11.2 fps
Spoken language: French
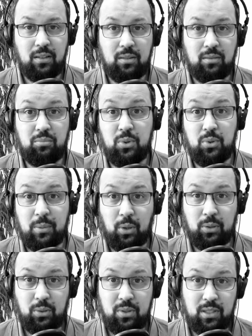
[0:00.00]
plus
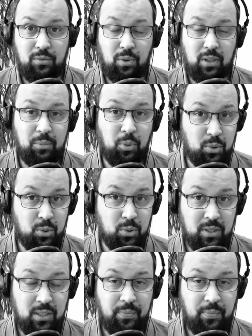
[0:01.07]
important, c'est d'avoir les bons
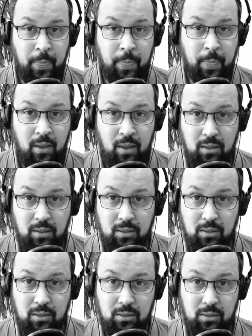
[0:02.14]
outils,
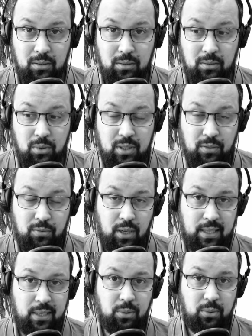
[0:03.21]
de savoir
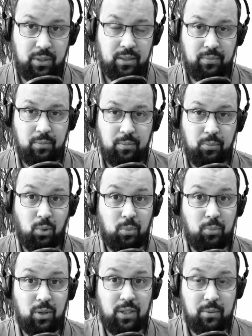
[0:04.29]
qui on est pour,
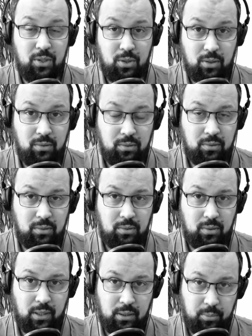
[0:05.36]
pour les gens
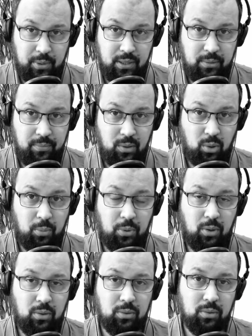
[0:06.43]
qu'on accompagne, de
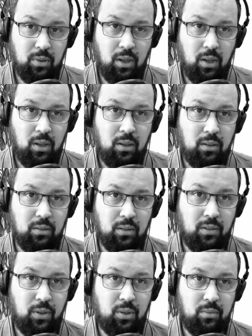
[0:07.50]
comprendre euh,
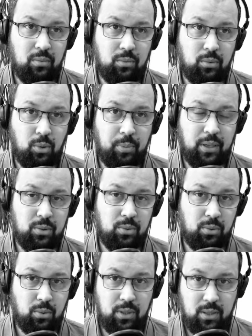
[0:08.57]
avoir une, compréhension,
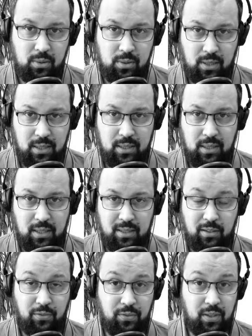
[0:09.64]
une connaissance assez,
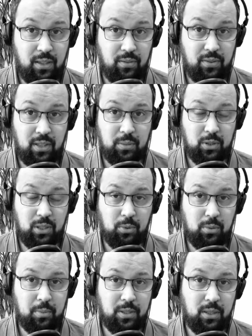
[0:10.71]
fine finalement des
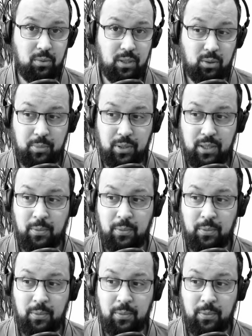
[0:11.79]
problématiques qu'on accompagne